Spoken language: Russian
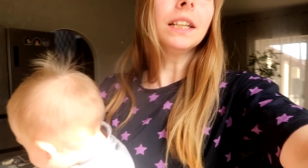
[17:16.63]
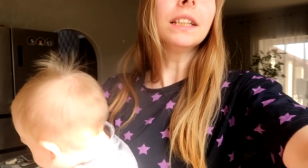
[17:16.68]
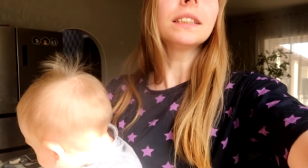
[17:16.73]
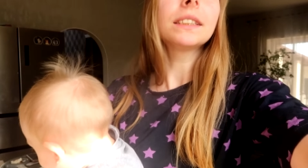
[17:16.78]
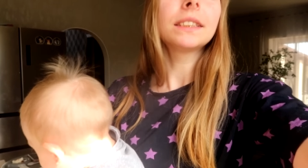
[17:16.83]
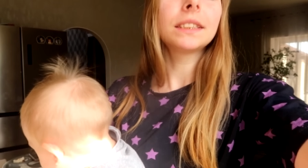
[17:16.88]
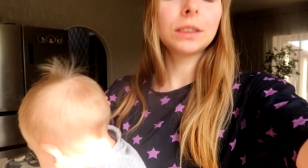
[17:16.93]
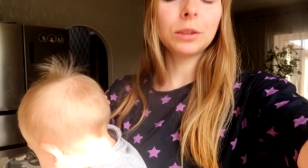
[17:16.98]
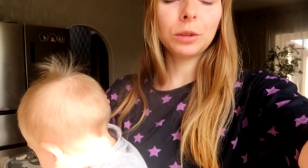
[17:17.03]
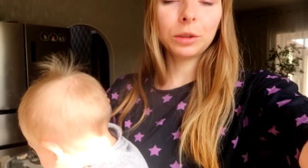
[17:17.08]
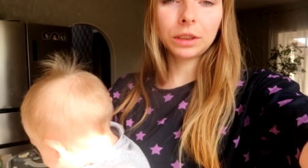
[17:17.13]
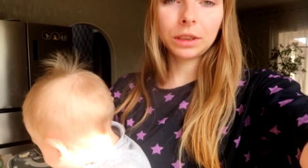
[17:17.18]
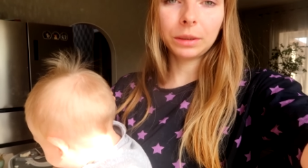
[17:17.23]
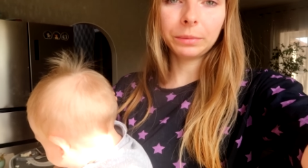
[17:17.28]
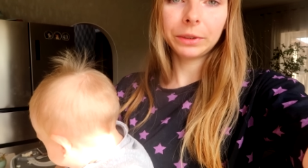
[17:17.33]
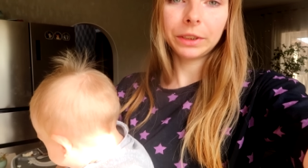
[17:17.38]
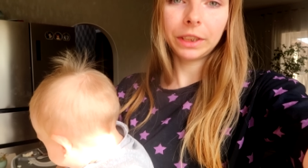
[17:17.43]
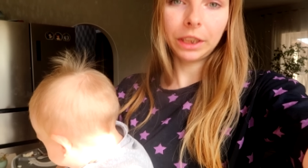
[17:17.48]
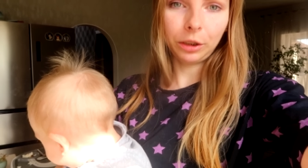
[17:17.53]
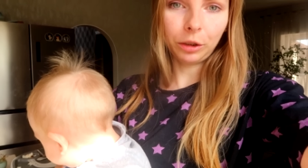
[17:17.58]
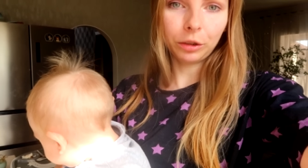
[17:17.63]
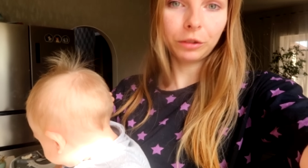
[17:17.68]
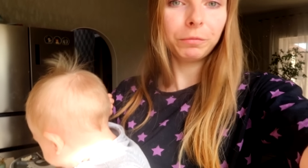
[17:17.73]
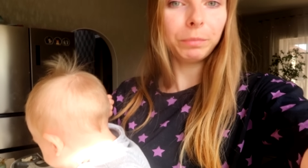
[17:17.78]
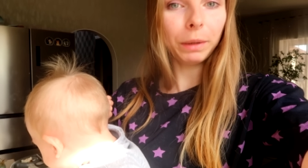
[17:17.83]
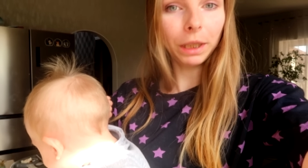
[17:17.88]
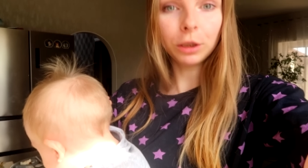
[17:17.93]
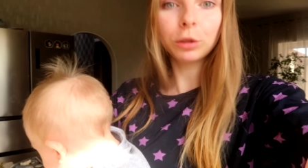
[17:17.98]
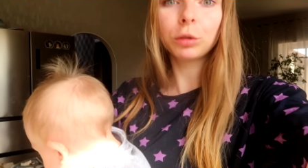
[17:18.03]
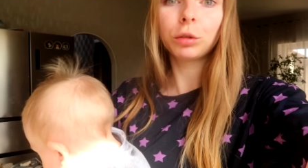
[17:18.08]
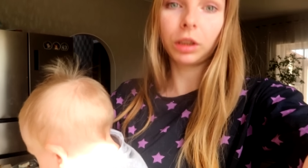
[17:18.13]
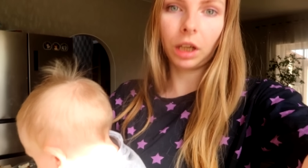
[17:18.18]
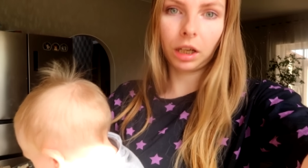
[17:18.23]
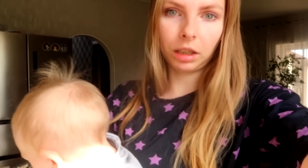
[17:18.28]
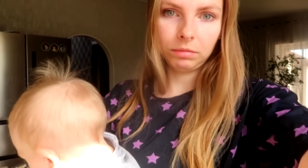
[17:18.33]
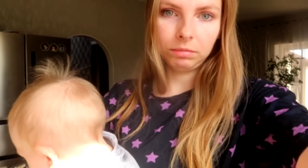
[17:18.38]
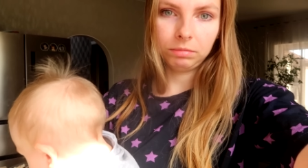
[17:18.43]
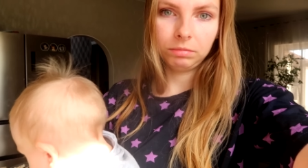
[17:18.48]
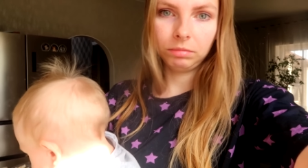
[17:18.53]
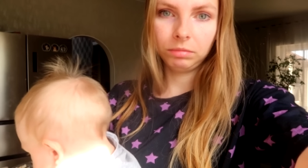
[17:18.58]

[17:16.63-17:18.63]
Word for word: с солнцем встает в 5 утра